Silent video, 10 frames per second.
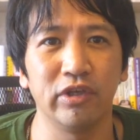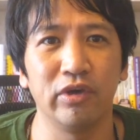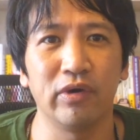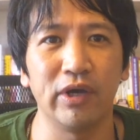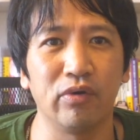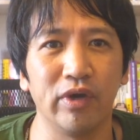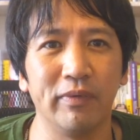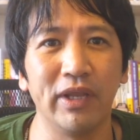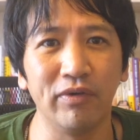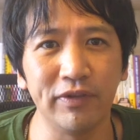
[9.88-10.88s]
企業家横
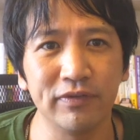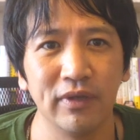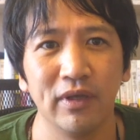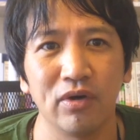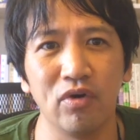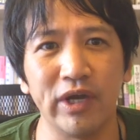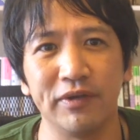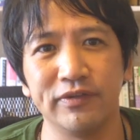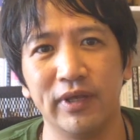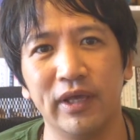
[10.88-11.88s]
山奈です今回は
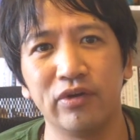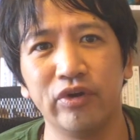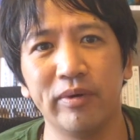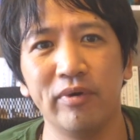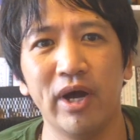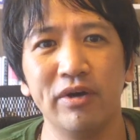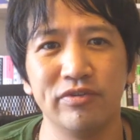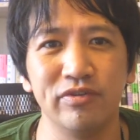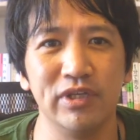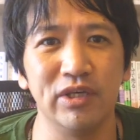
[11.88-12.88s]
ですね、
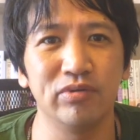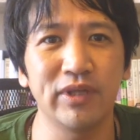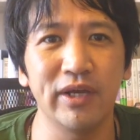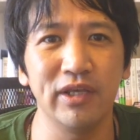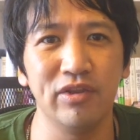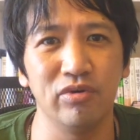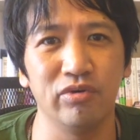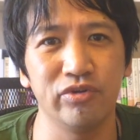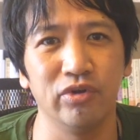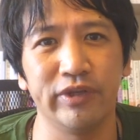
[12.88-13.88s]
クラブハウスに2人以上
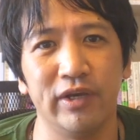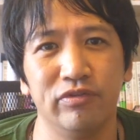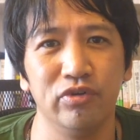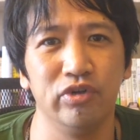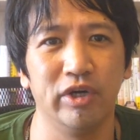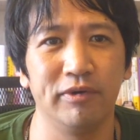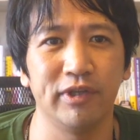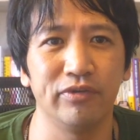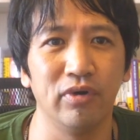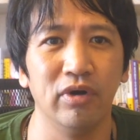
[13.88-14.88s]
招待する裏
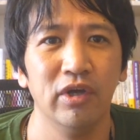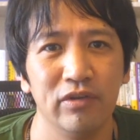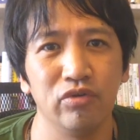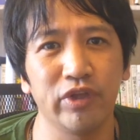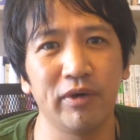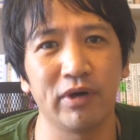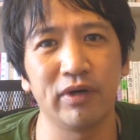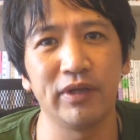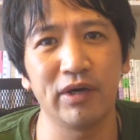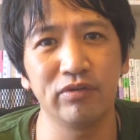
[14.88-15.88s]
技と、招待枠
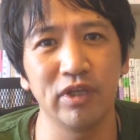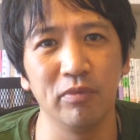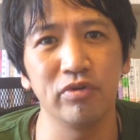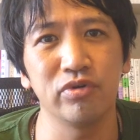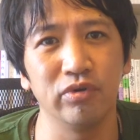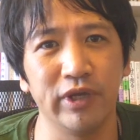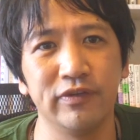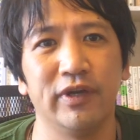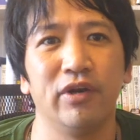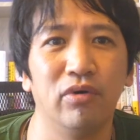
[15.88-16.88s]
がなくても招待
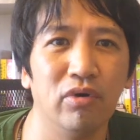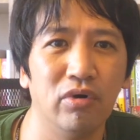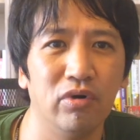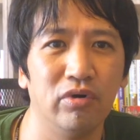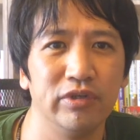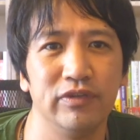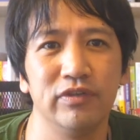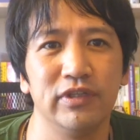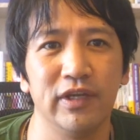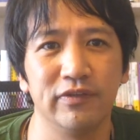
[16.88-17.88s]
される方法に
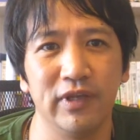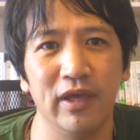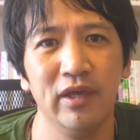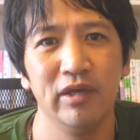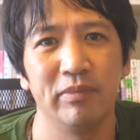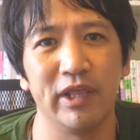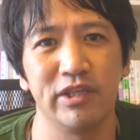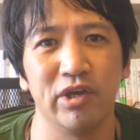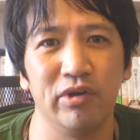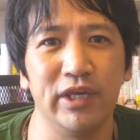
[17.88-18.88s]
ついてですね、
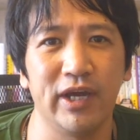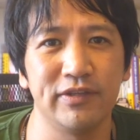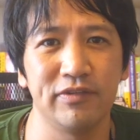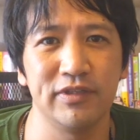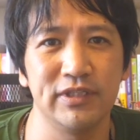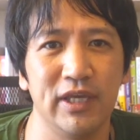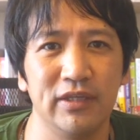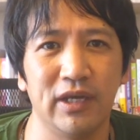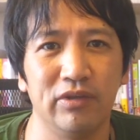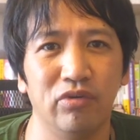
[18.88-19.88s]
マレーシアより解説してい
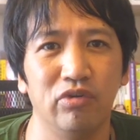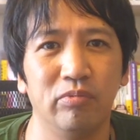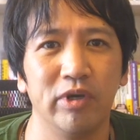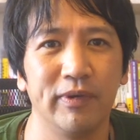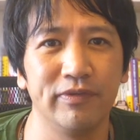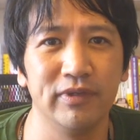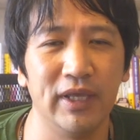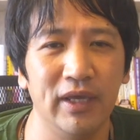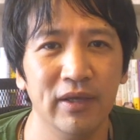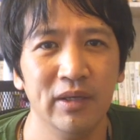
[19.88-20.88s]
きたいと思いますん
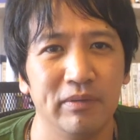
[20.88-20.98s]
で、